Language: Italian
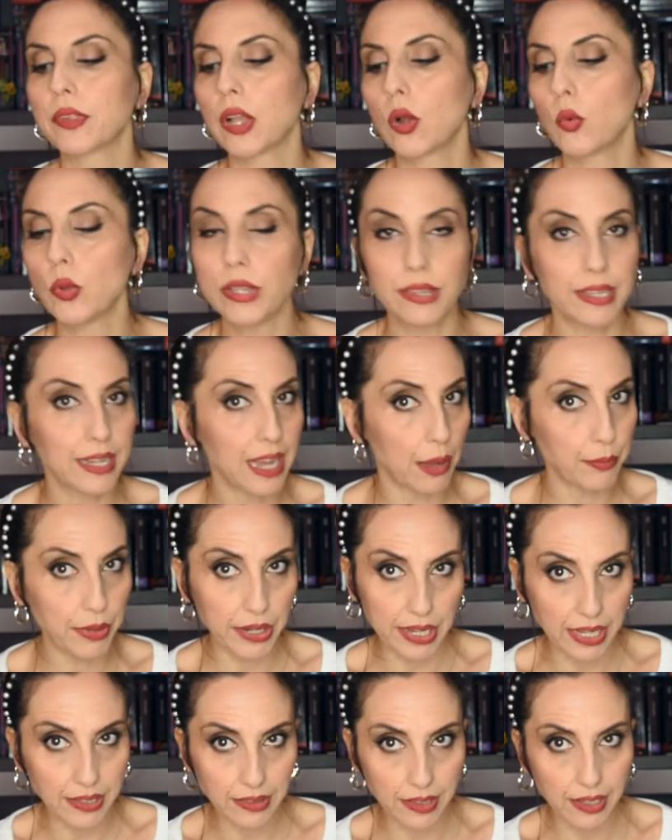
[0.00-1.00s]
quindi
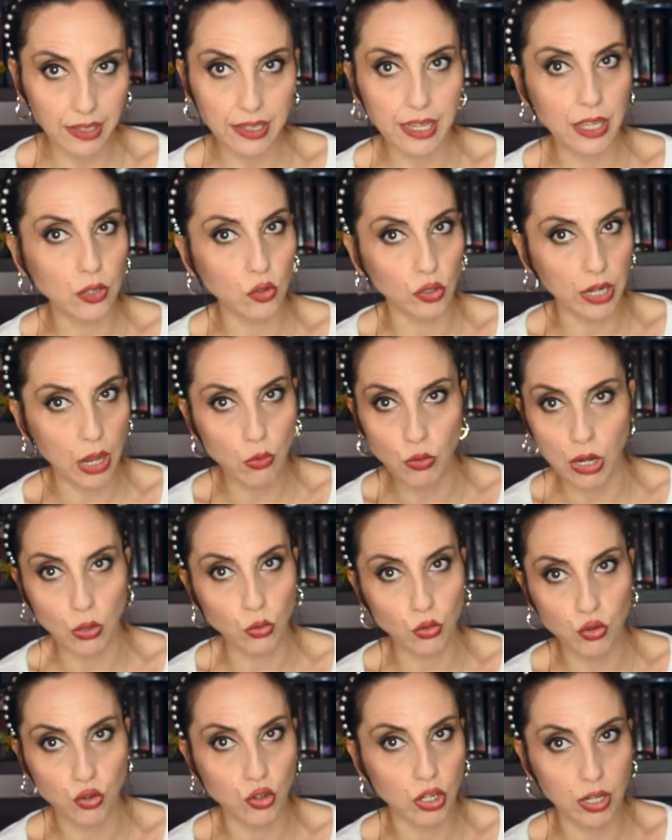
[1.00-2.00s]
capirete che non è una
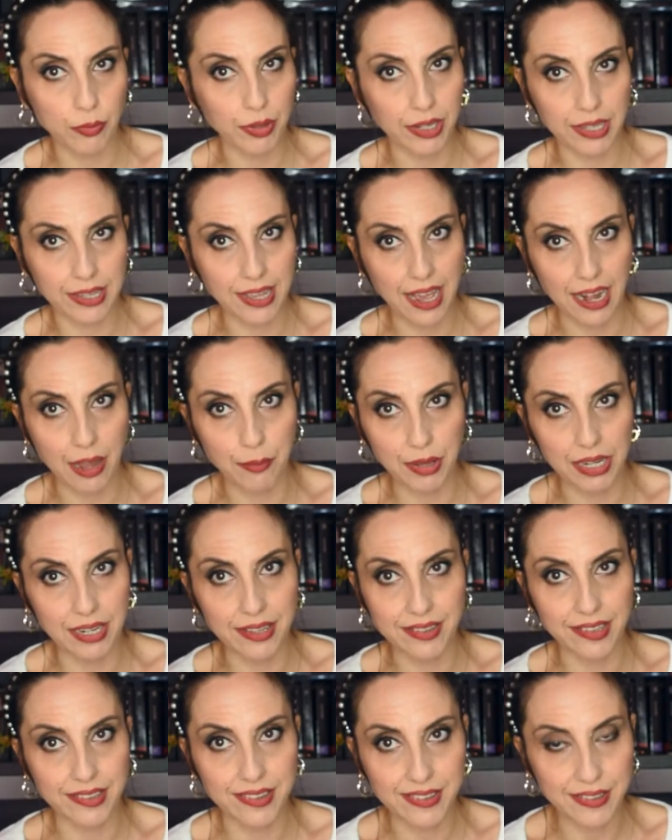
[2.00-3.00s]
lozione per chi ha la
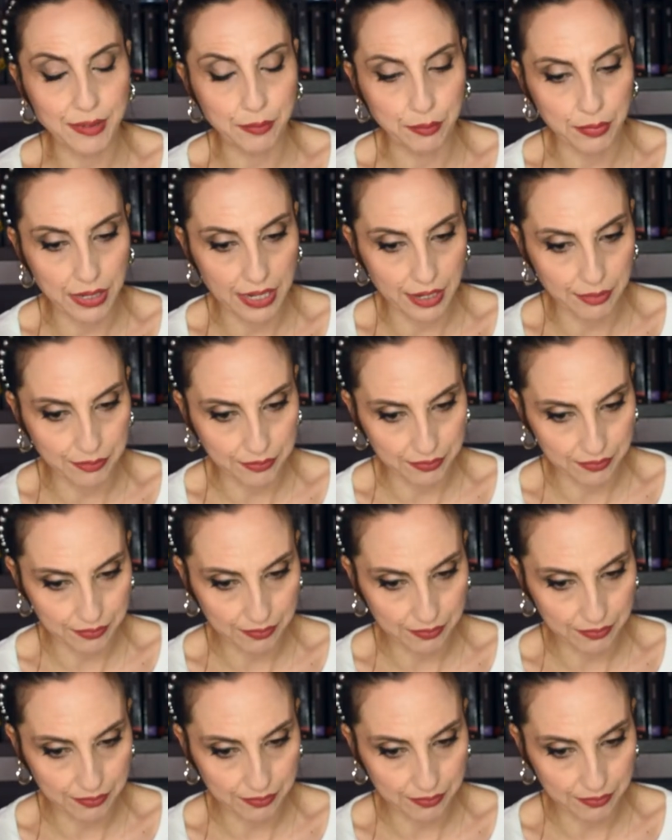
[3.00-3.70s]
pelle sensibile,